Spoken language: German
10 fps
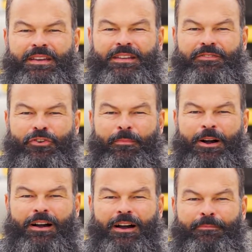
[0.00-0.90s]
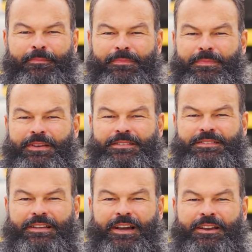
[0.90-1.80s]
Die Firma Raben
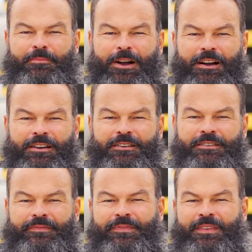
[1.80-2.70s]
ist eine Marke,